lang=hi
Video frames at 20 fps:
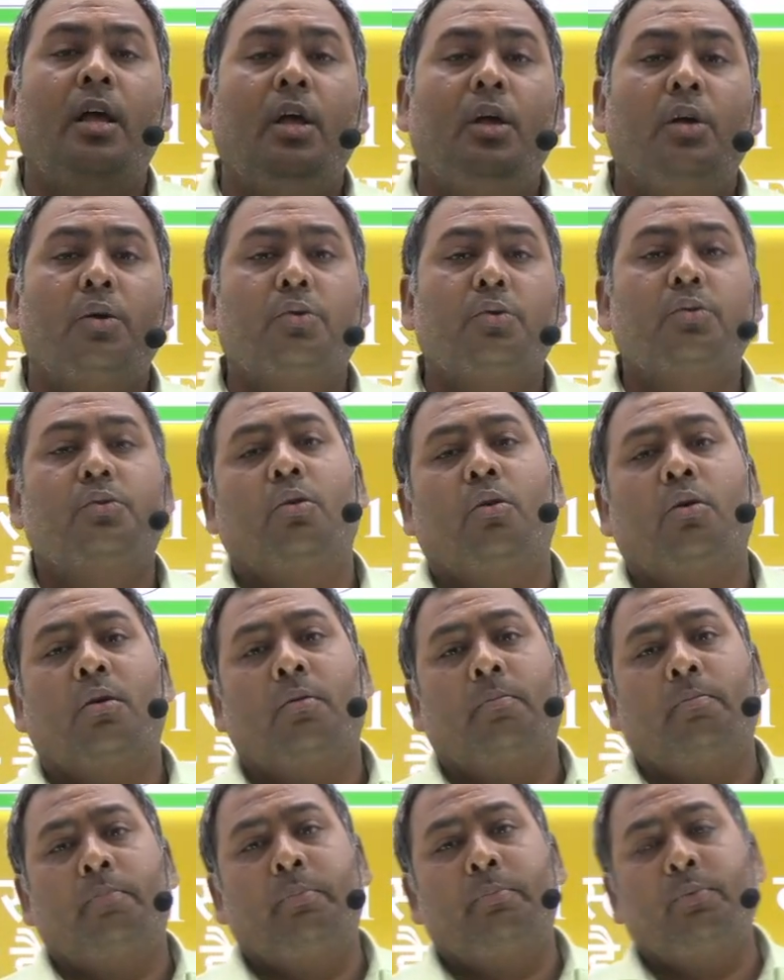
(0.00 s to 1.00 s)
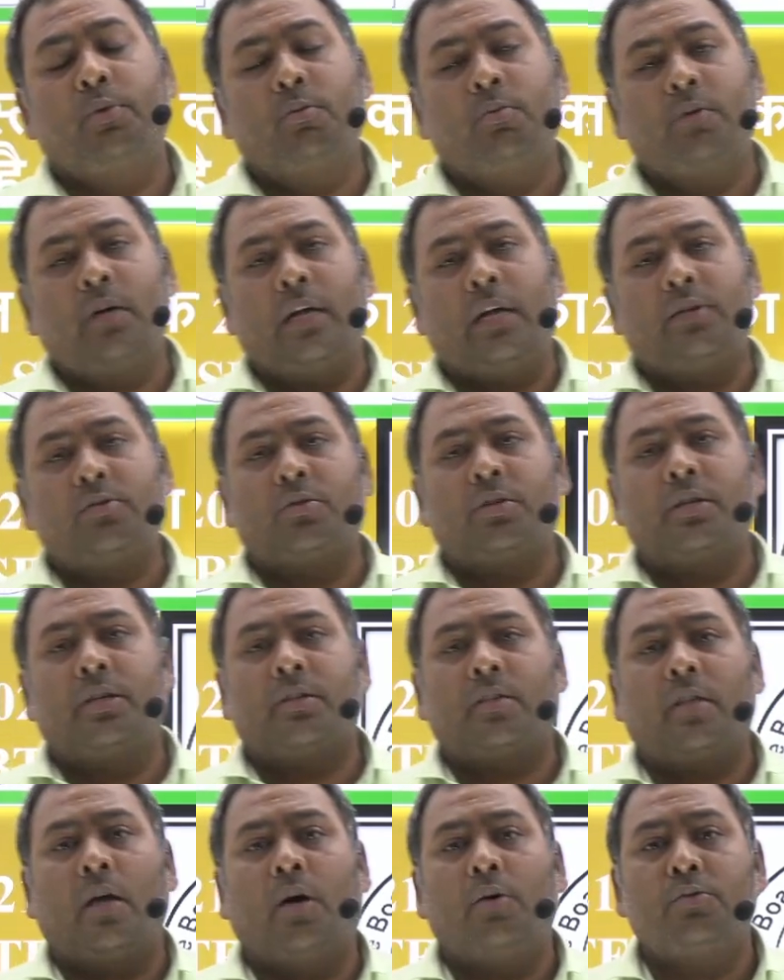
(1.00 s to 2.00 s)
कुछ लोग पूर्व का जो डेट
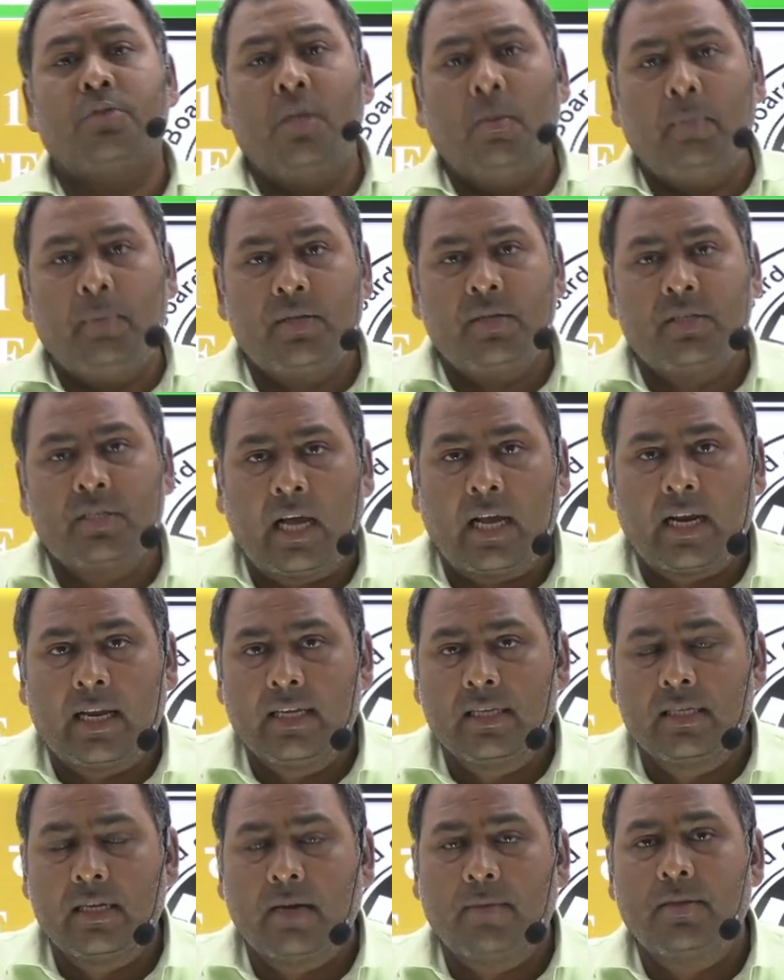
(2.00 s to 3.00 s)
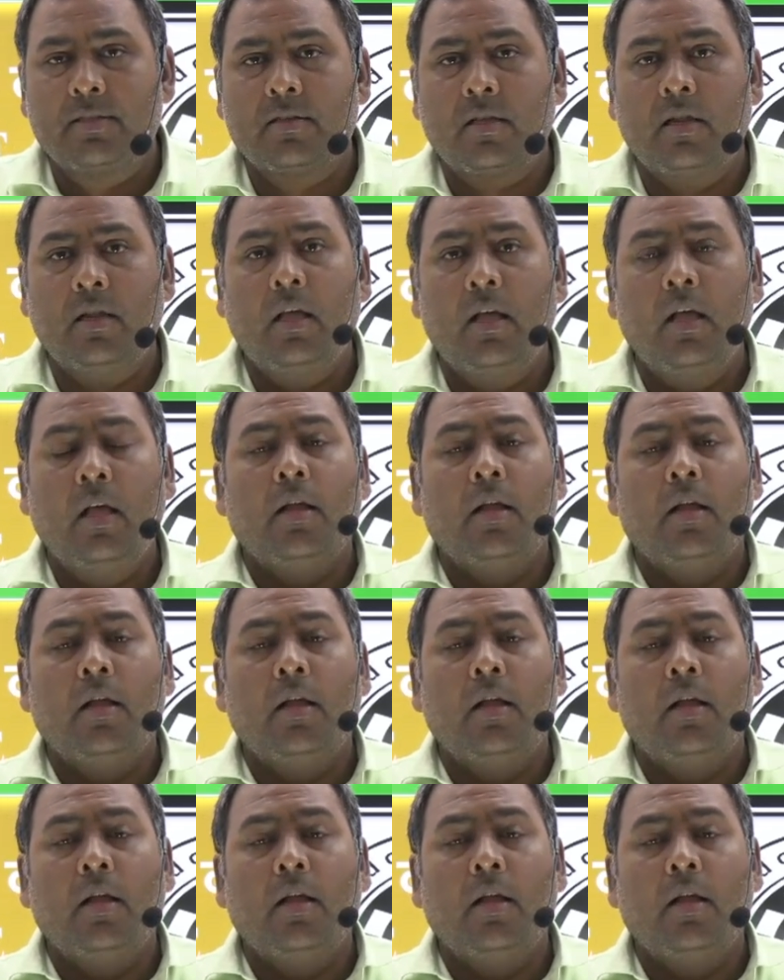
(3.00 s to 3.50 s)
था उसी पे चाह रहे हैं एग्जामिनेशन